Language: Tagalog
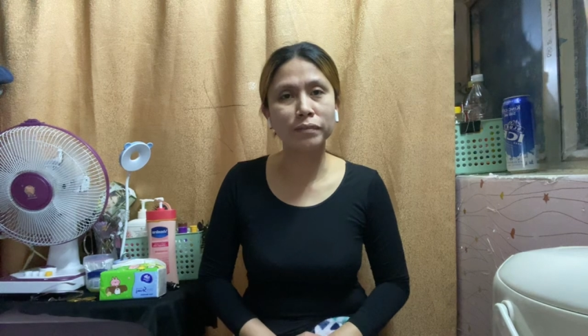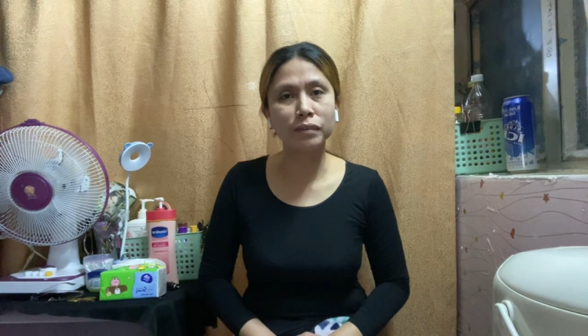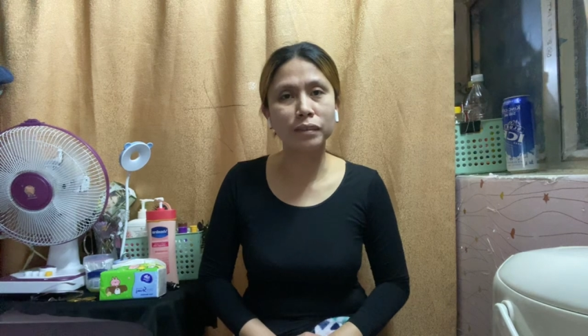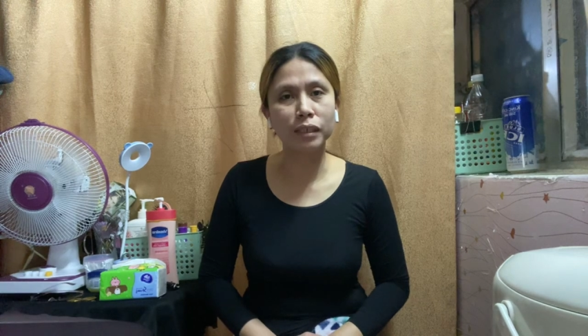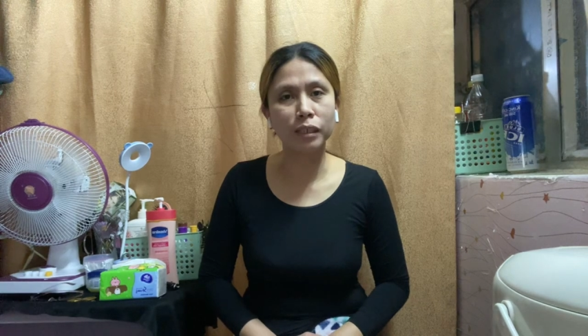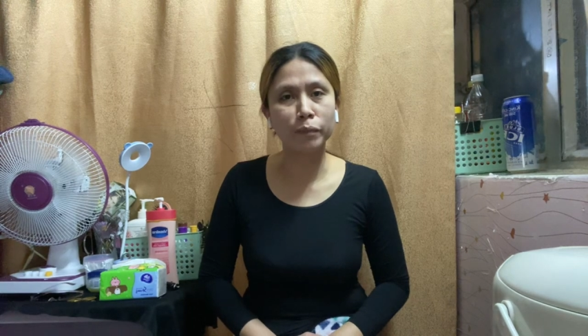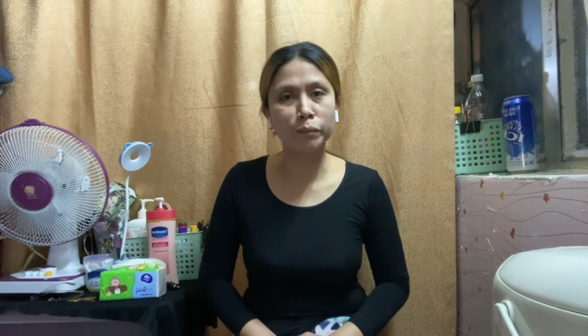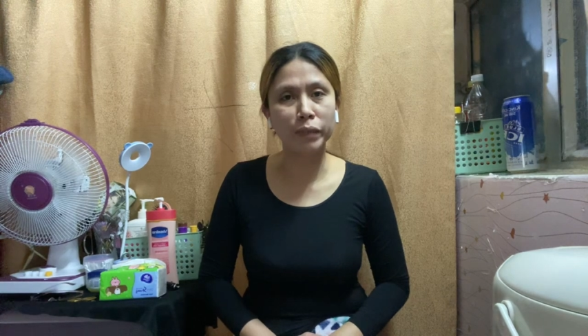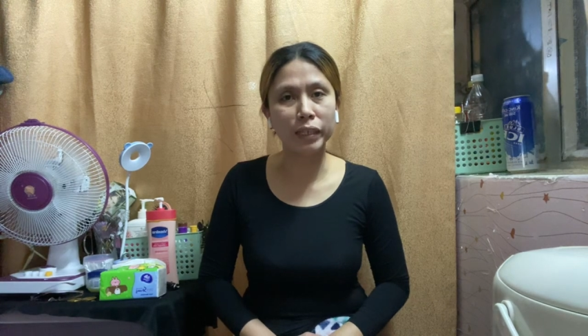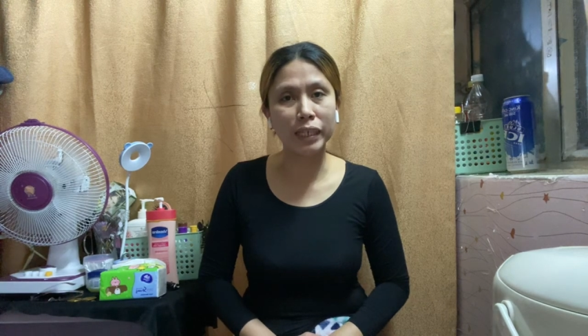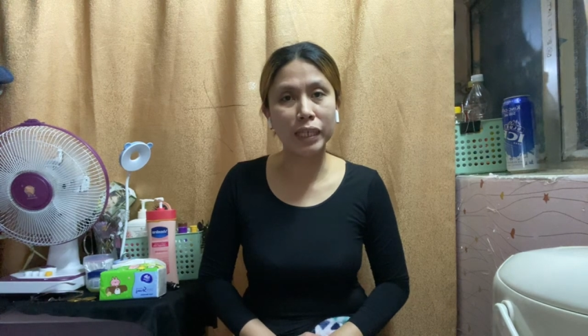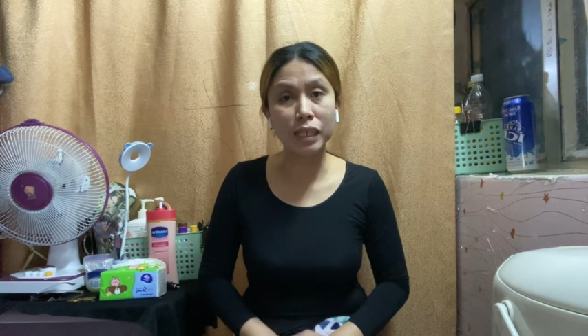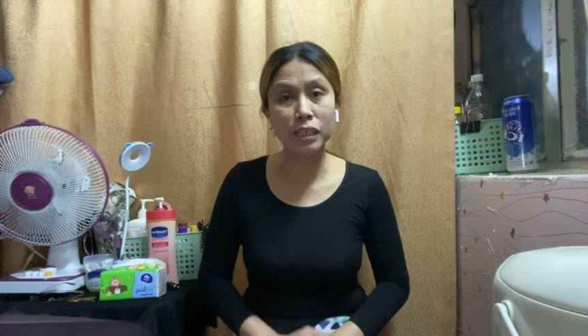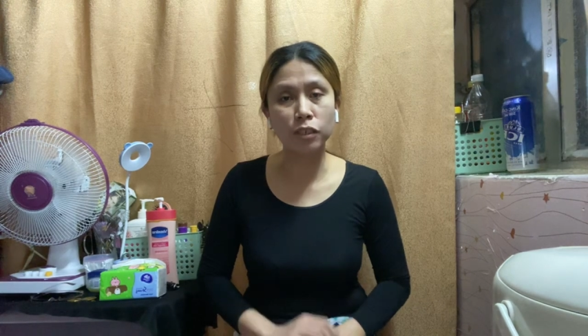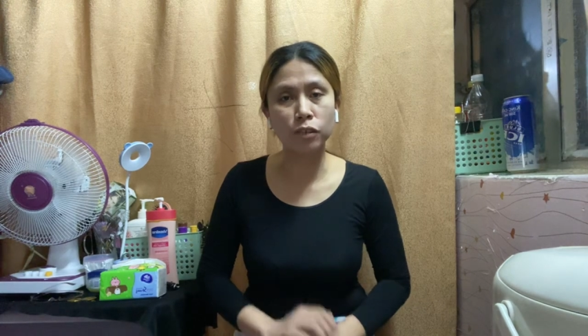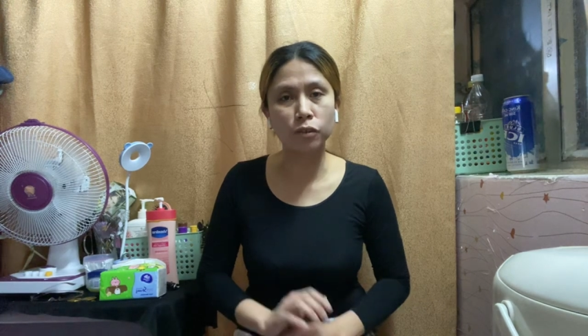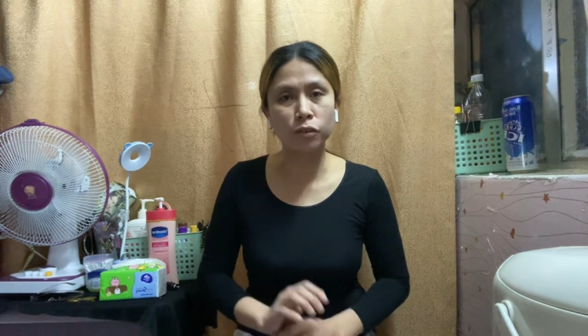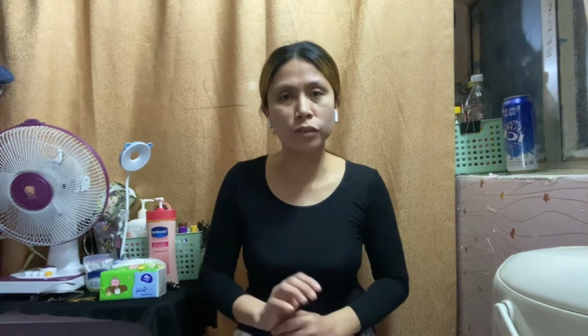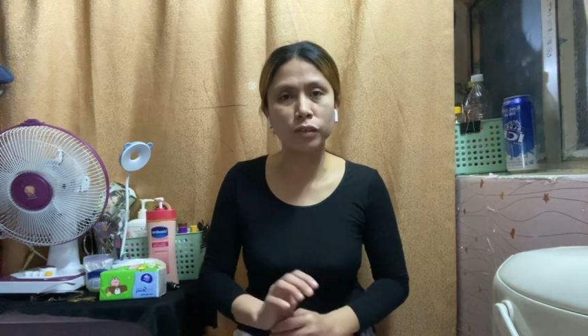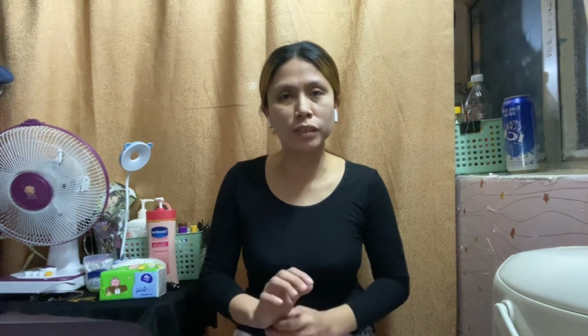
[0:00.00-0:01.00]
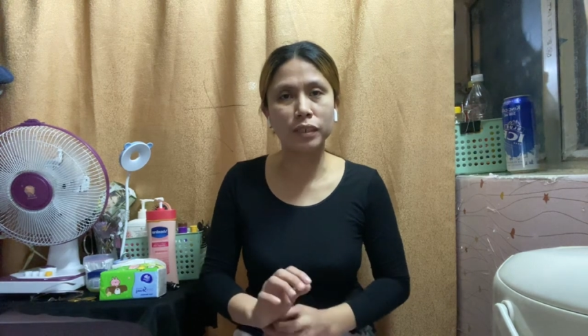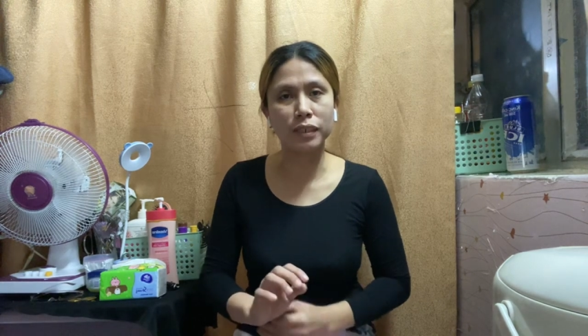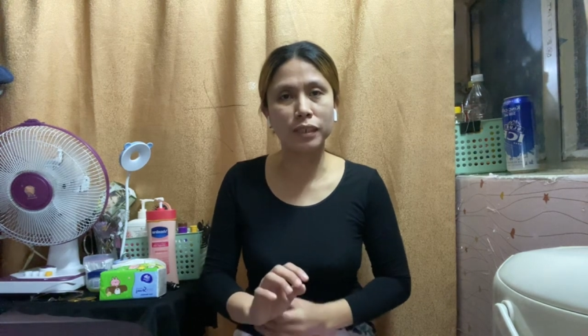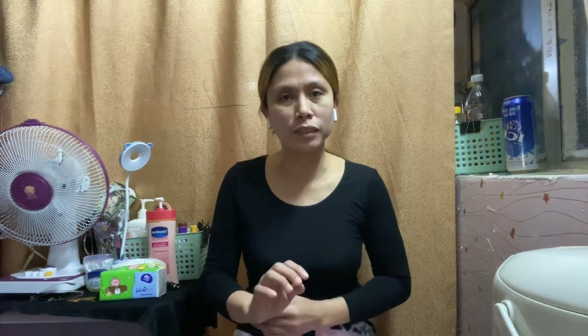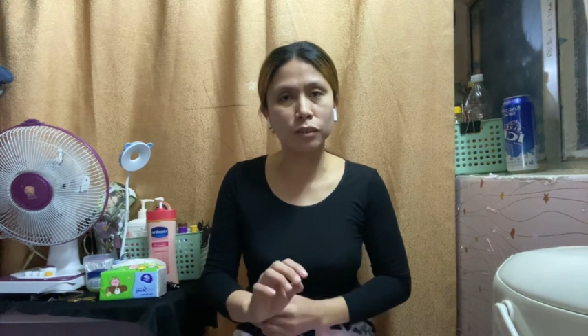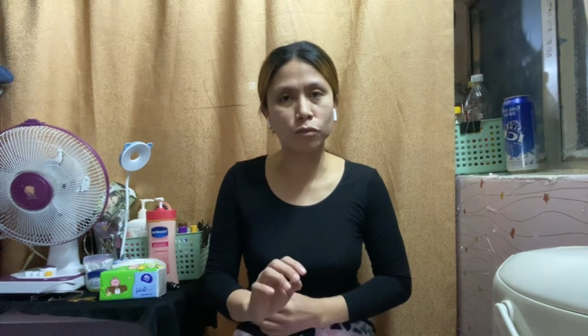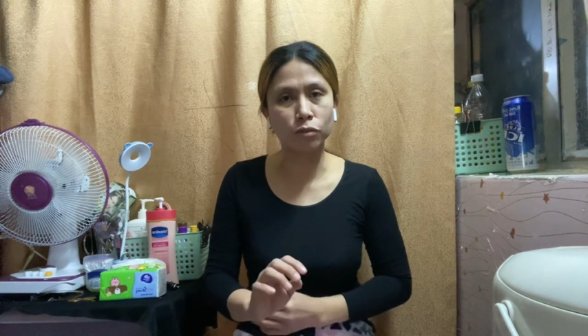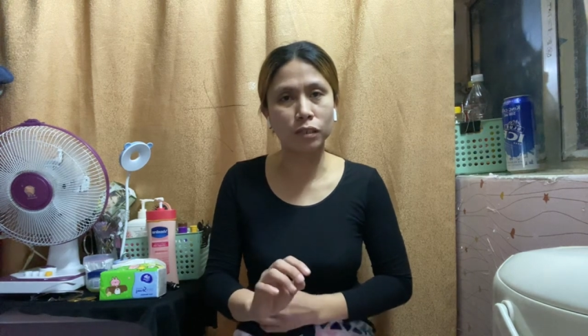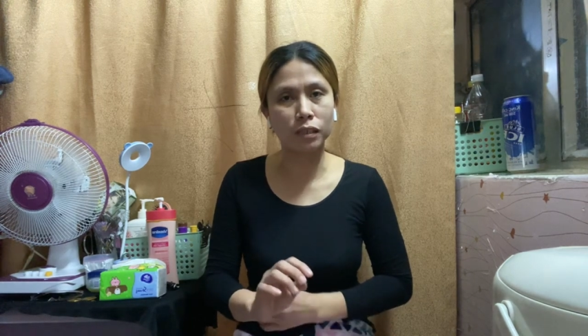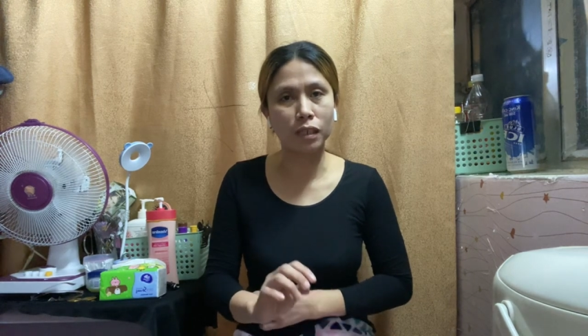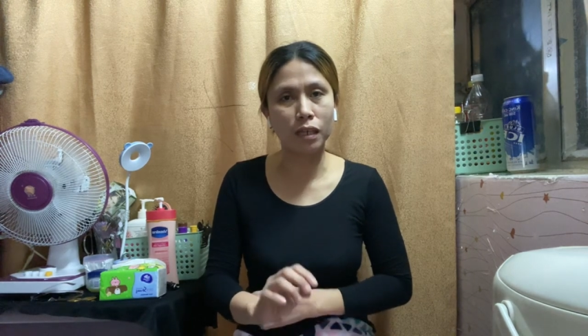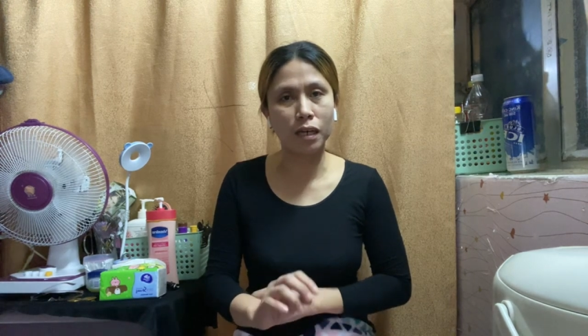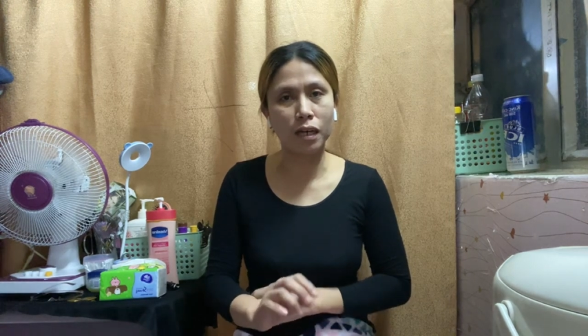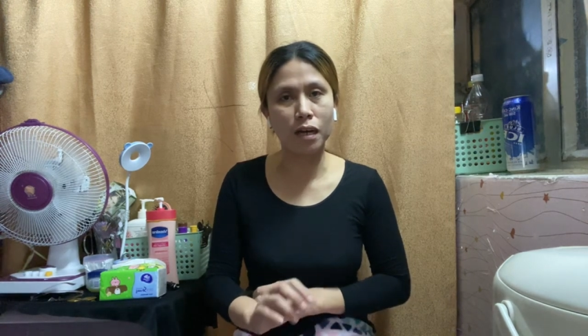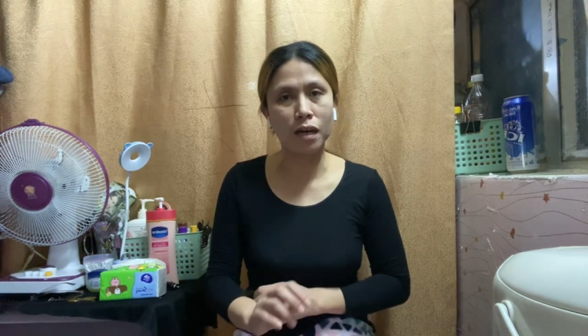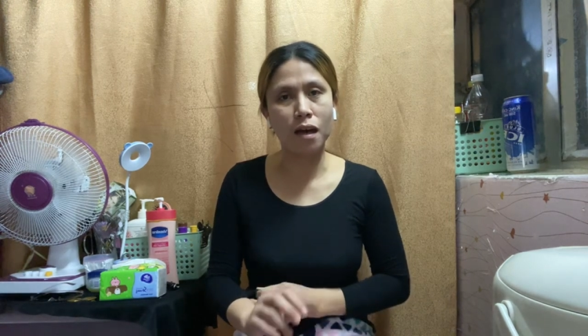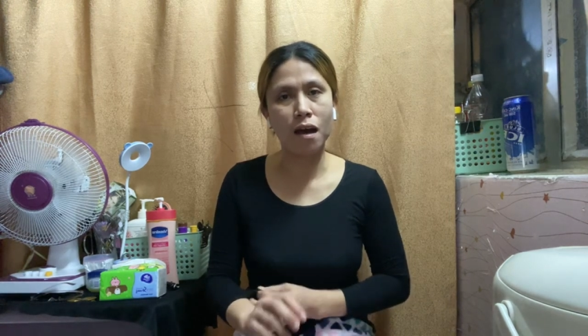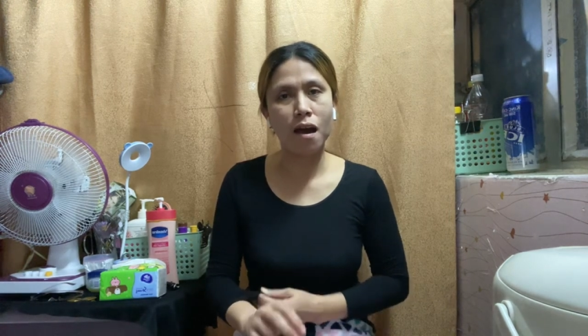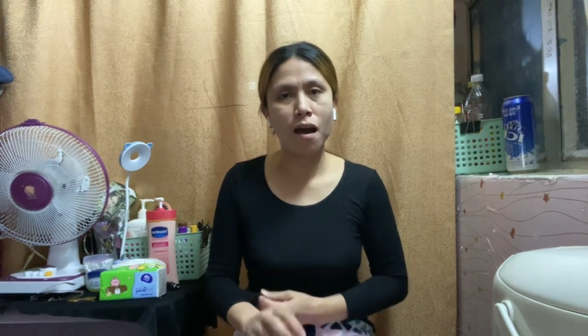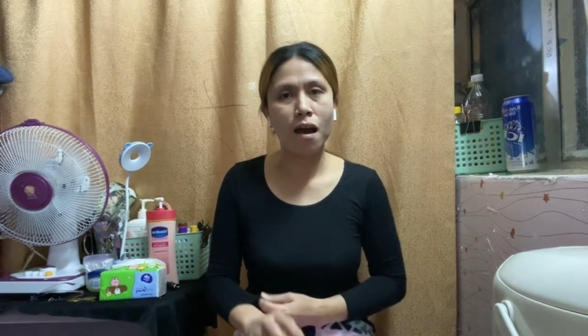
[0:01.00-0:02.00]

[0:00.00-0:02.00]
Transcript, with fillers: termination dito sa